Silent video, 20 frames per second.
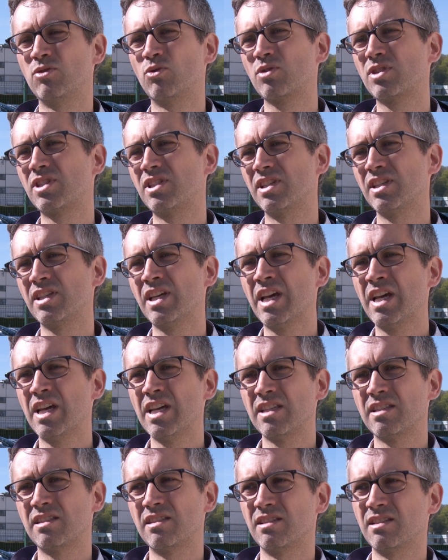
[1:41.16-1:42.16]
Donc c'est
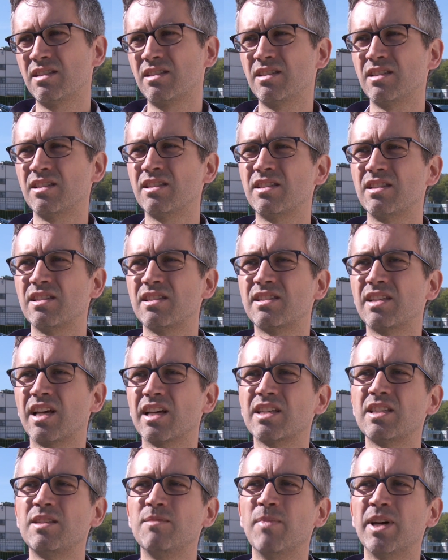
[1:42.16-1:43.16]

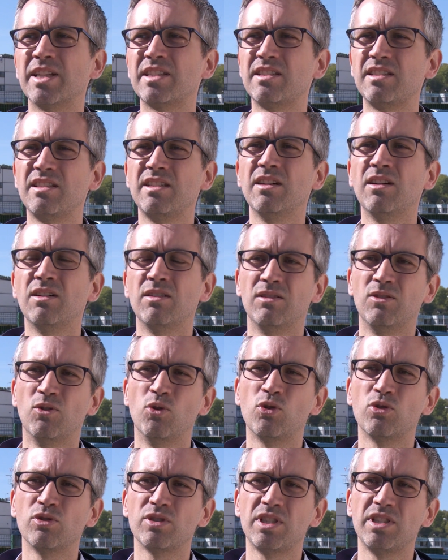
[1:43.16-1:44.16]
ça qui m'attire euh,
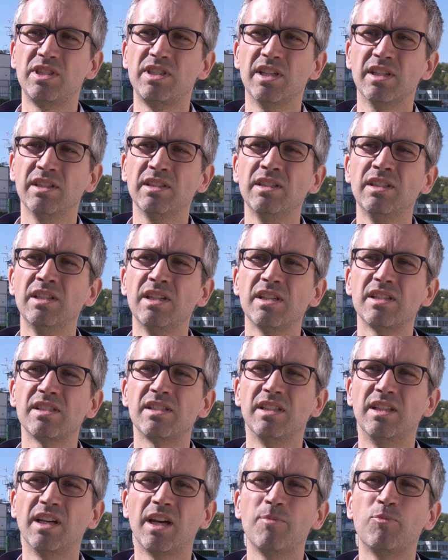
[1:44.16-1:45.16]
au quotidien,
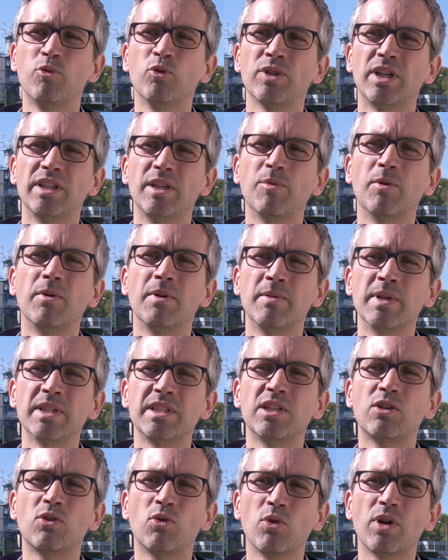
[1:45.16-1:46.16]
c'est de répondre à des
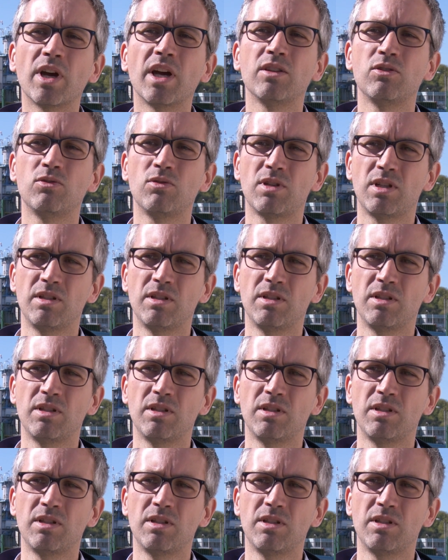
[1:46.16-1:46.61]
problématiques concrètes du